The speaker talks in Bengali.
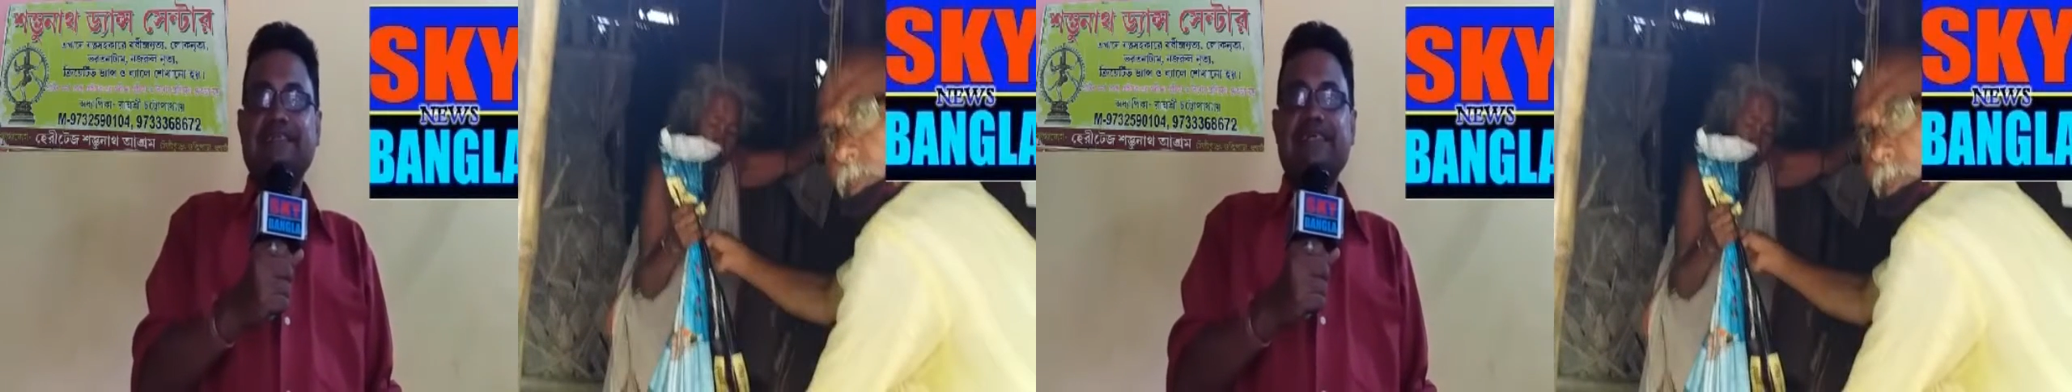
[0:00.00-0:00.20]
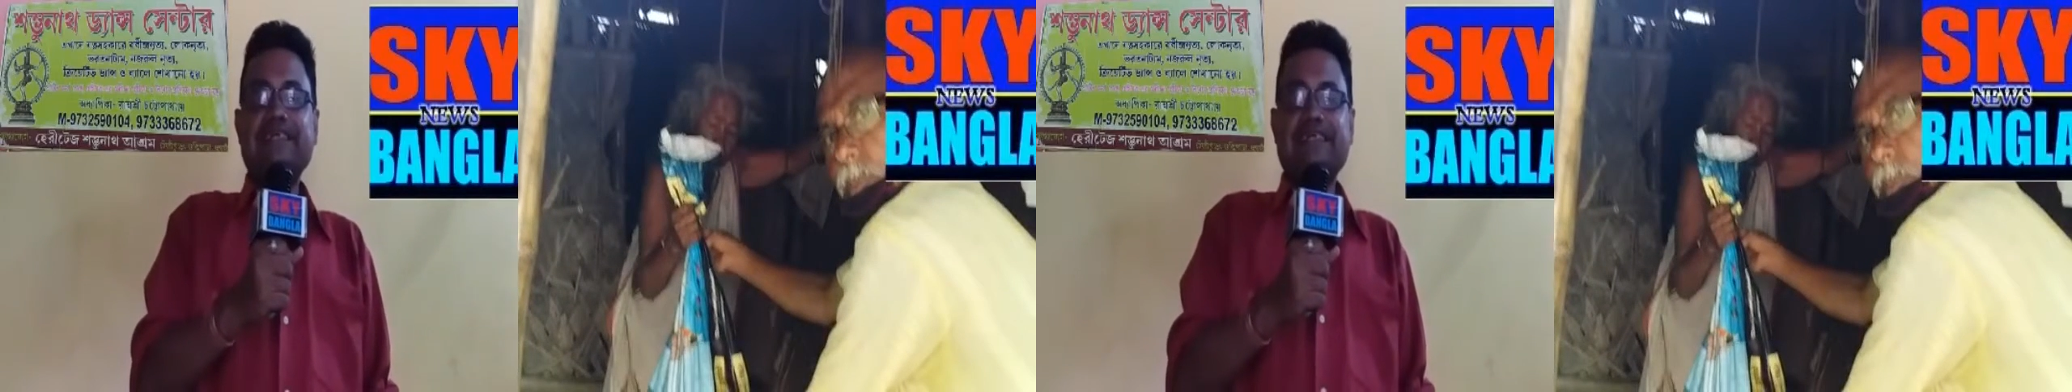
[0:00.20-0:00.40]

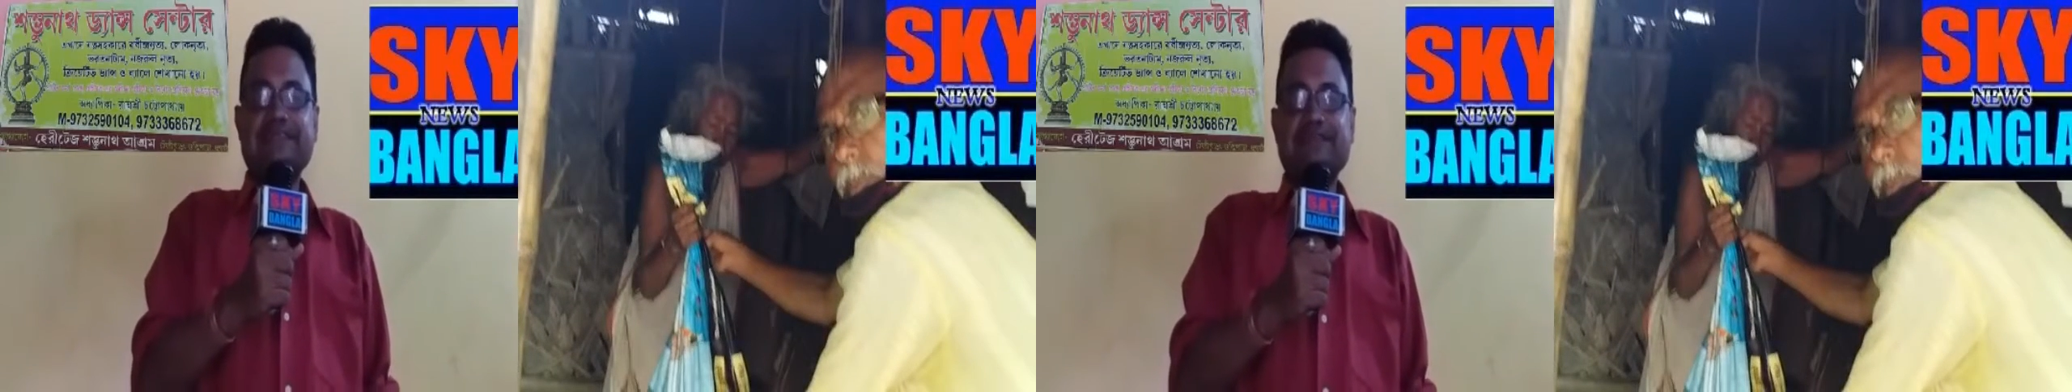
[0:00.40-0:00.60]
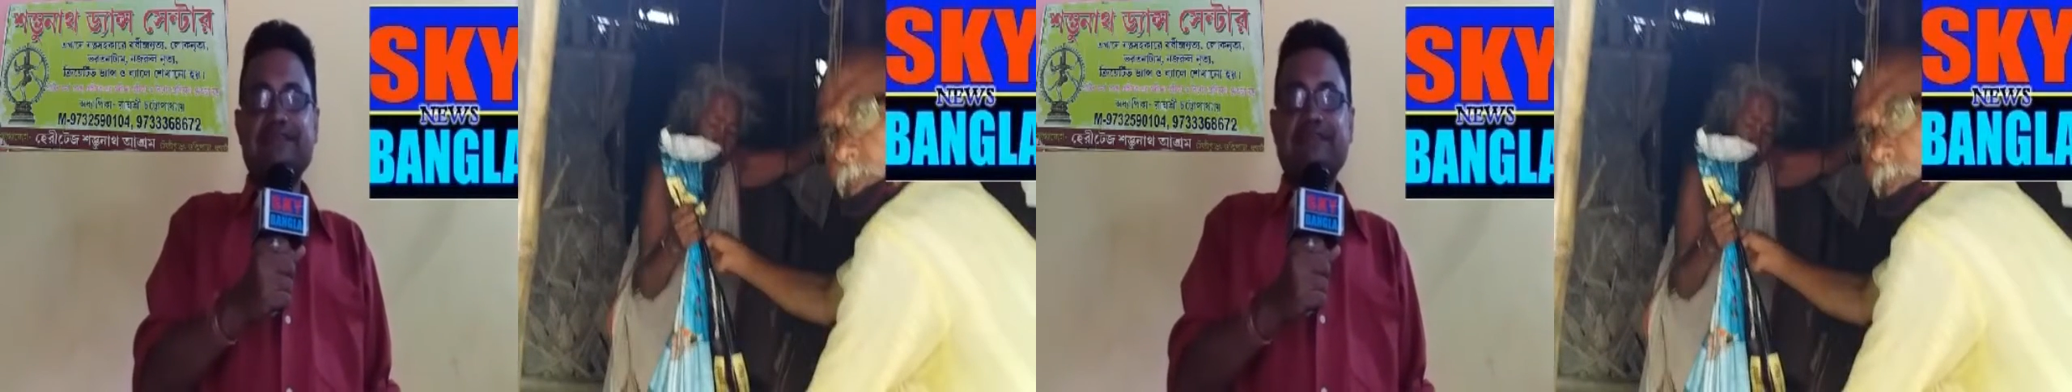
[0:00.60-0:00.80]
সেই
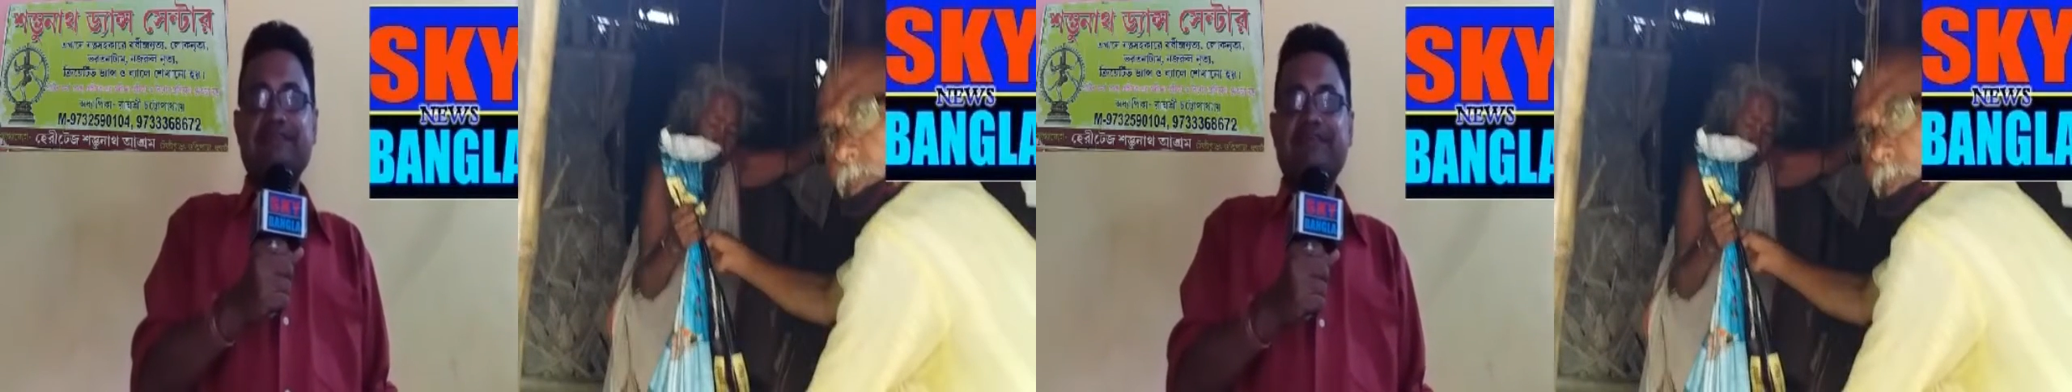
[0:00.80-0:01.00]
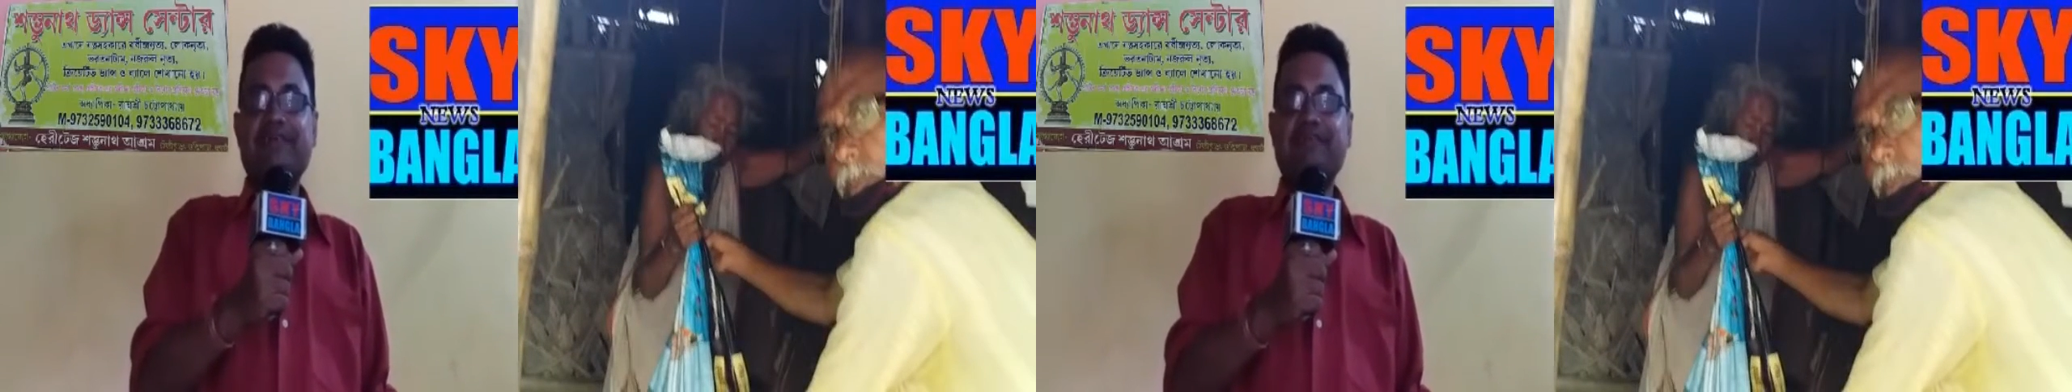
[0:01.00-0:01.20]

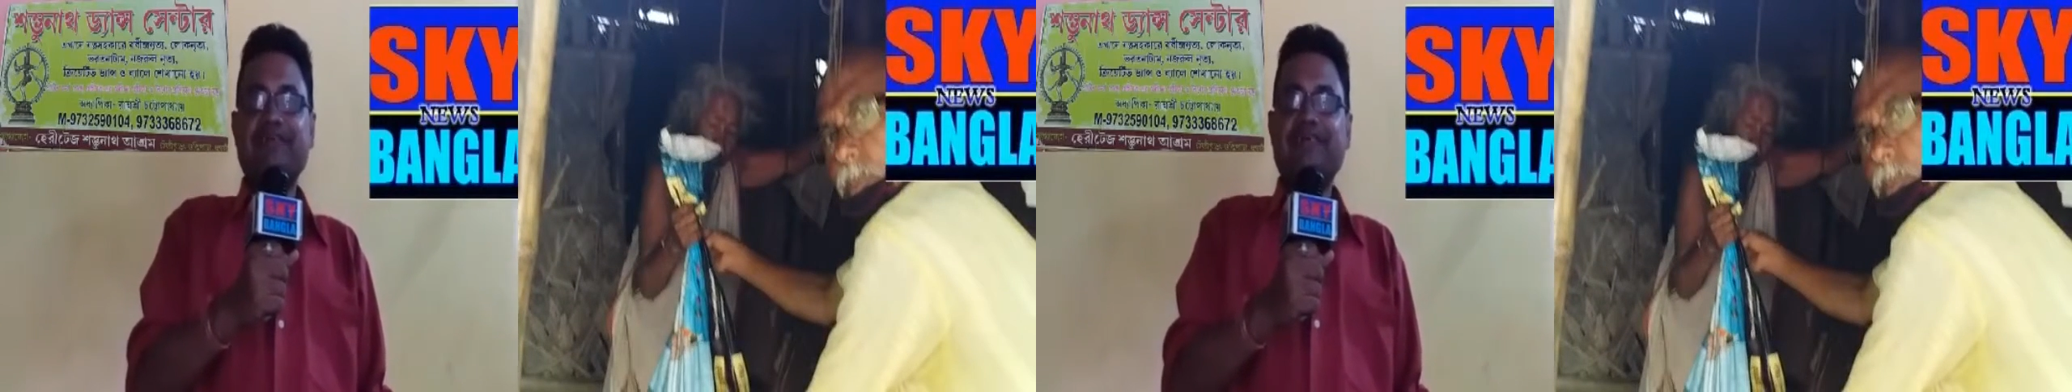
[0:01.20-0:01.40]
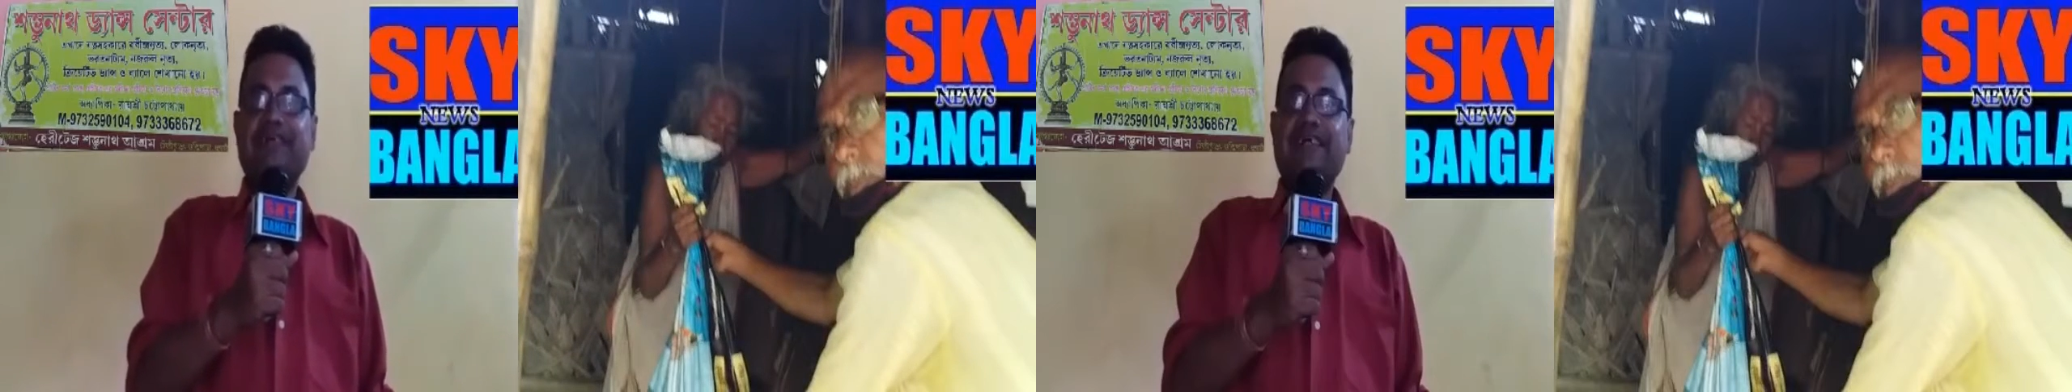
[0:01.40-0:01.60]
এক্সক্লুসিভ খবর